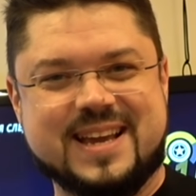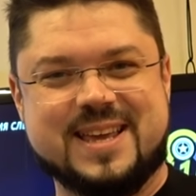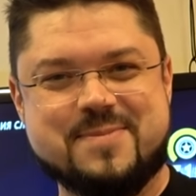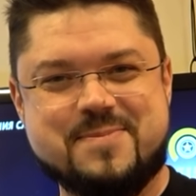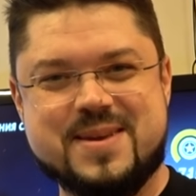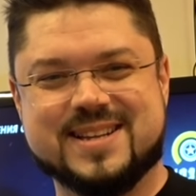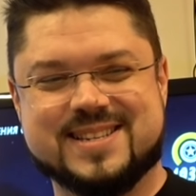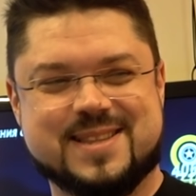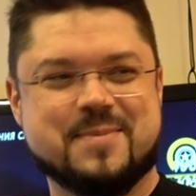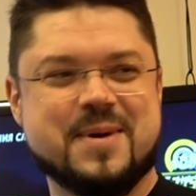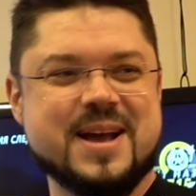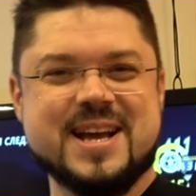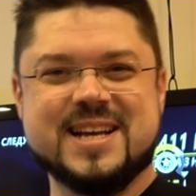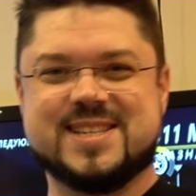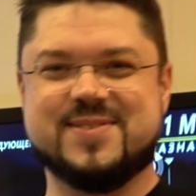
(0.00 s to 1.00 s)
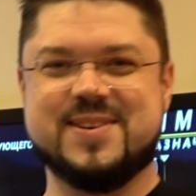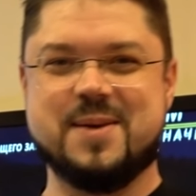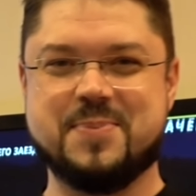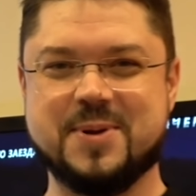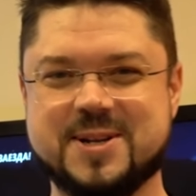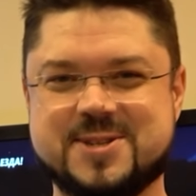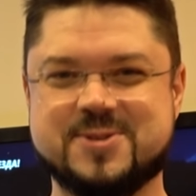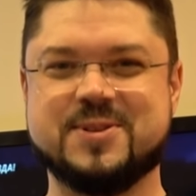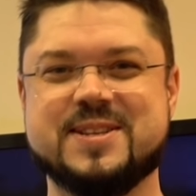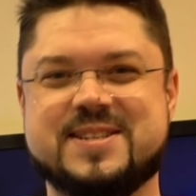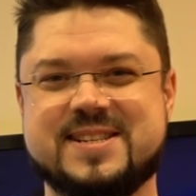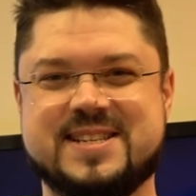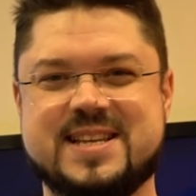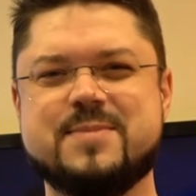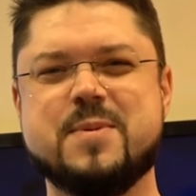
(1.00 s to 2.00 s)
каким местом своей операционной
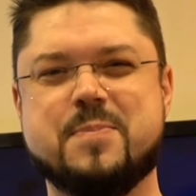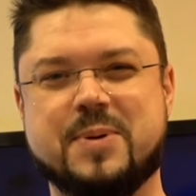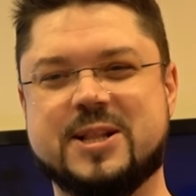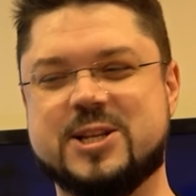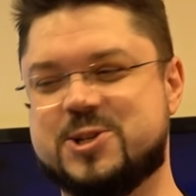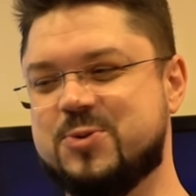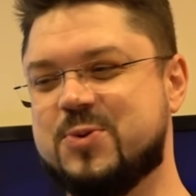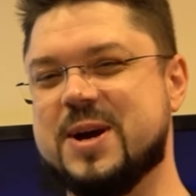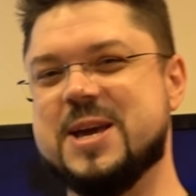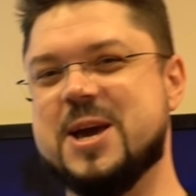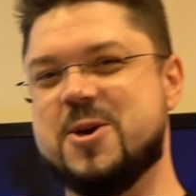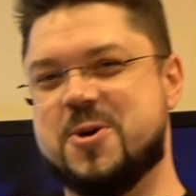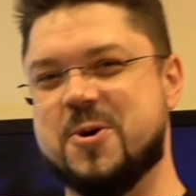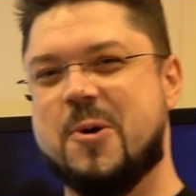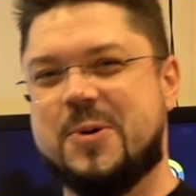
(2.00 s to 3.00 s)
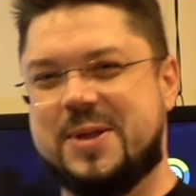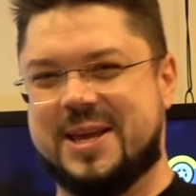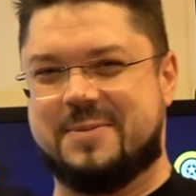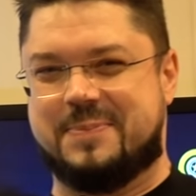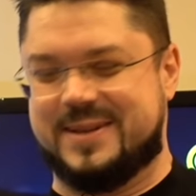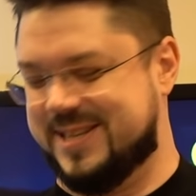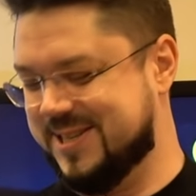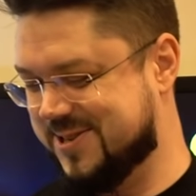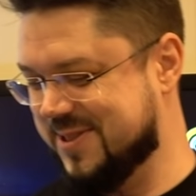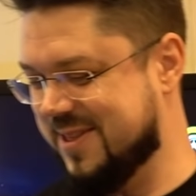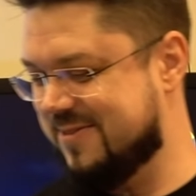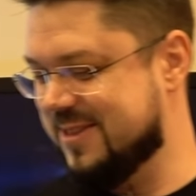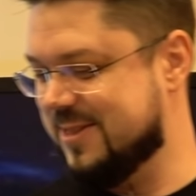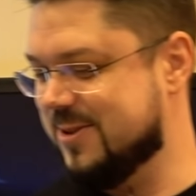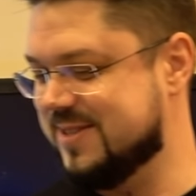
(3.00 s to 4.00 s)
системы, подожду-ка я еще годик посижу
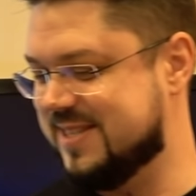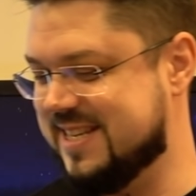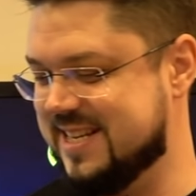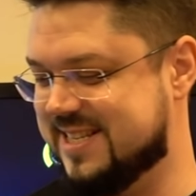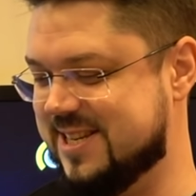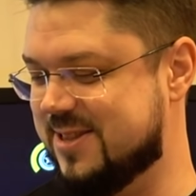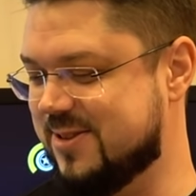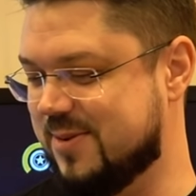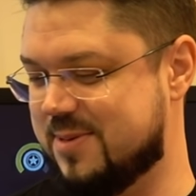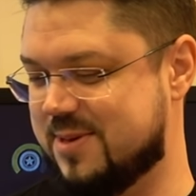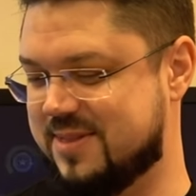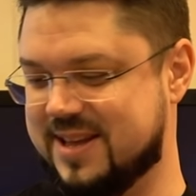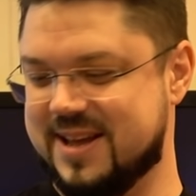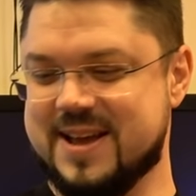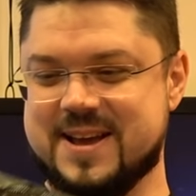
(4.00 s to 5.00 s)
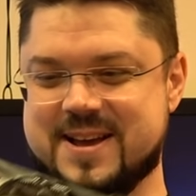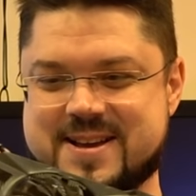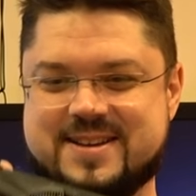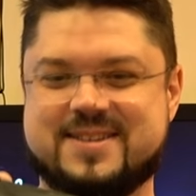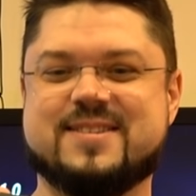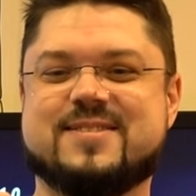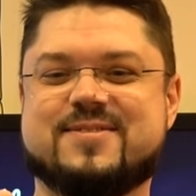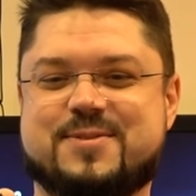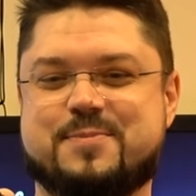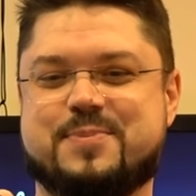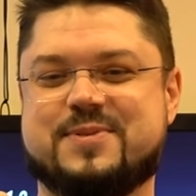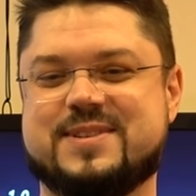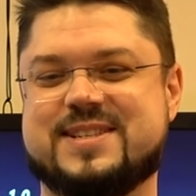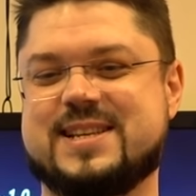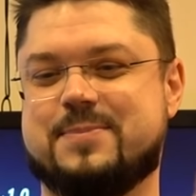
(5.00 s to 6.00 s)
на Windows 10. Ну, в общем-то, вы,
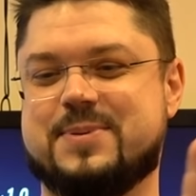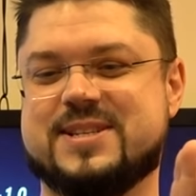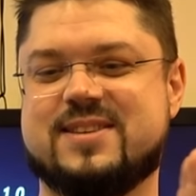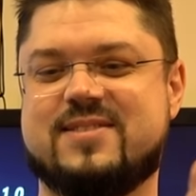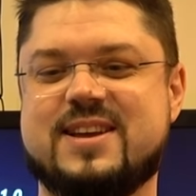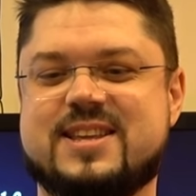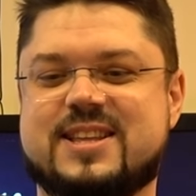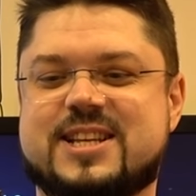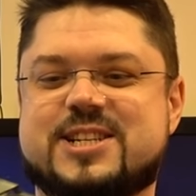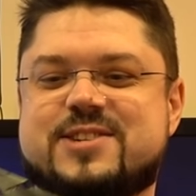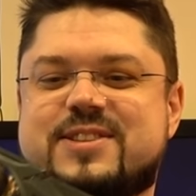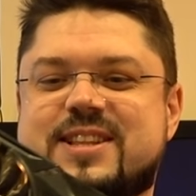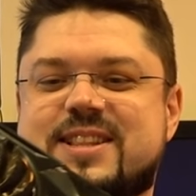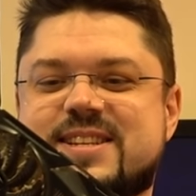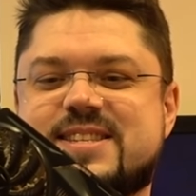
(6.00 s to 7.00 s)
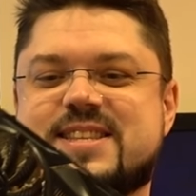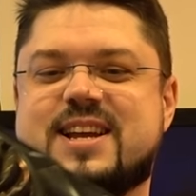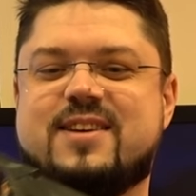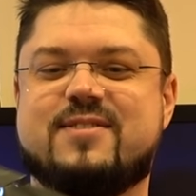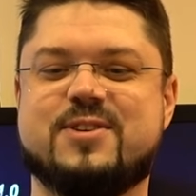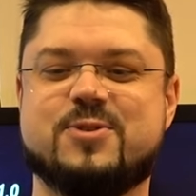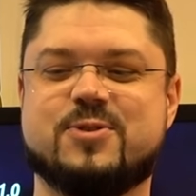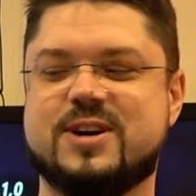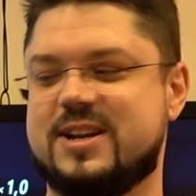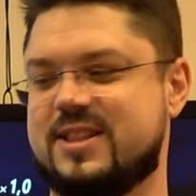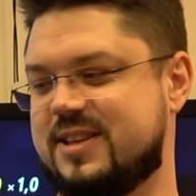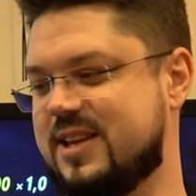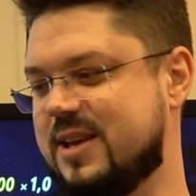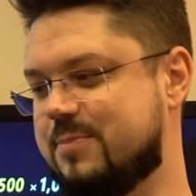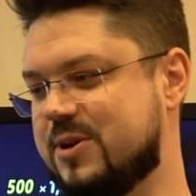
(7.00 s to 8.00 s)
вы себе представляете, даже вот эта старая
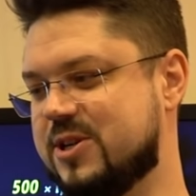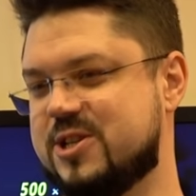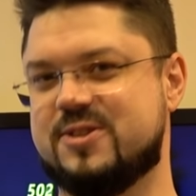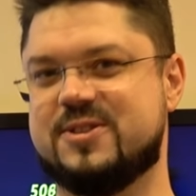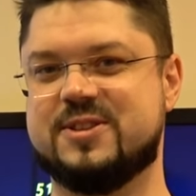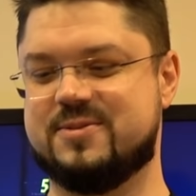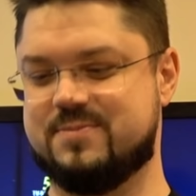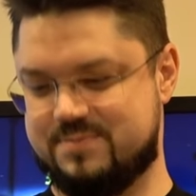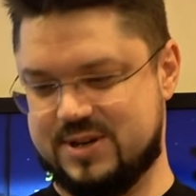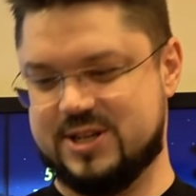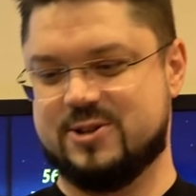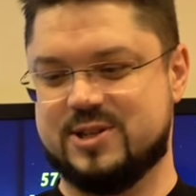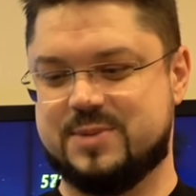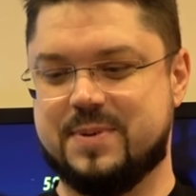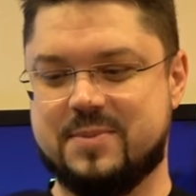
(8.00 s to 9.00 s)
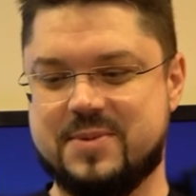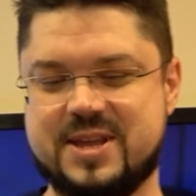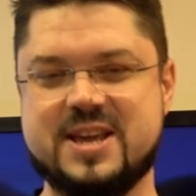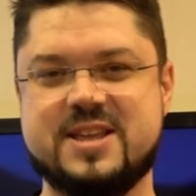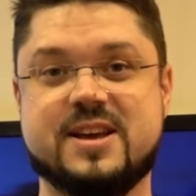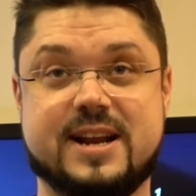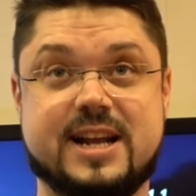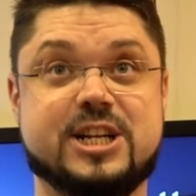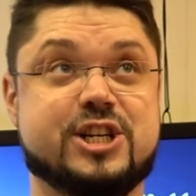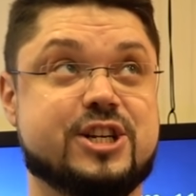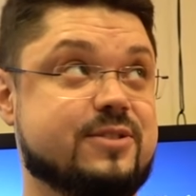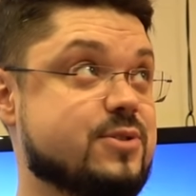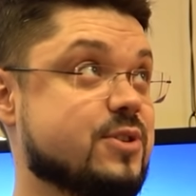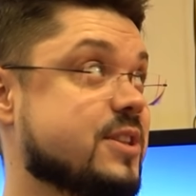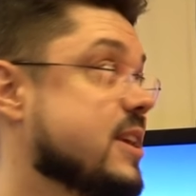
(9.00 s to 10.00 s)
видеокарта, ей пришло, пришлось применение.
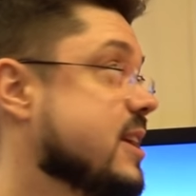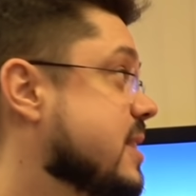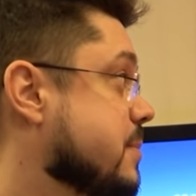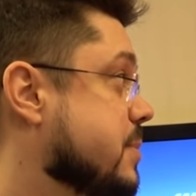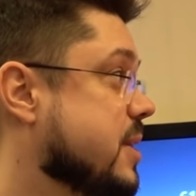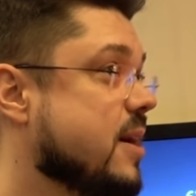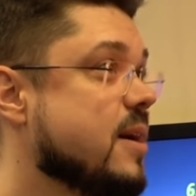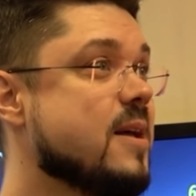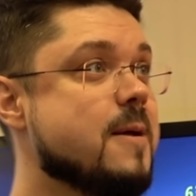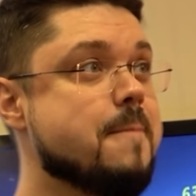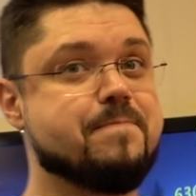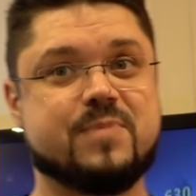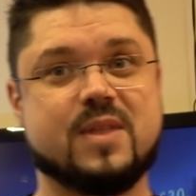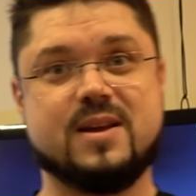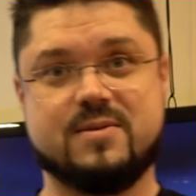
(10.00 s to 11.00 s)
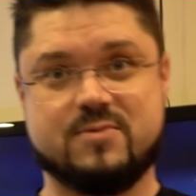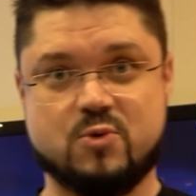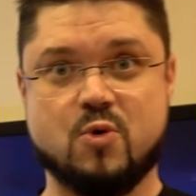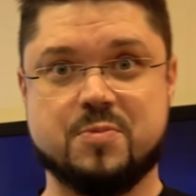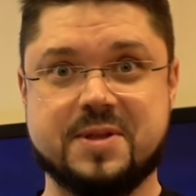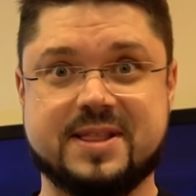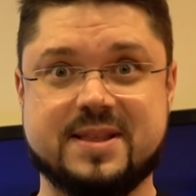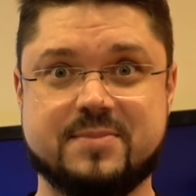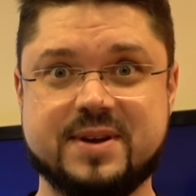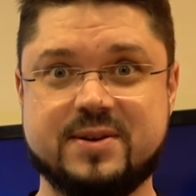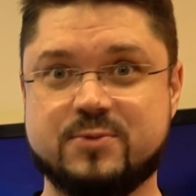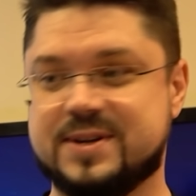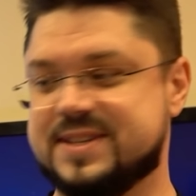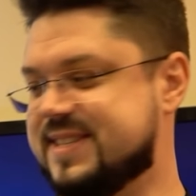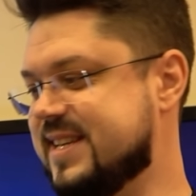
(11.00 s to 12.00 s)
Раньше все-таки это была э, комната
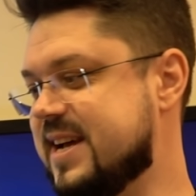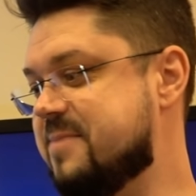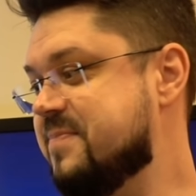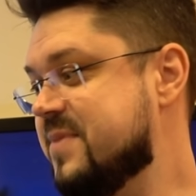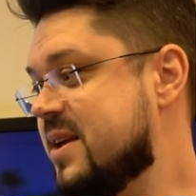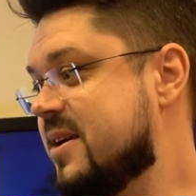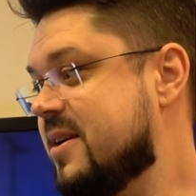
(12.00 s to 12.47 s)
моего отца.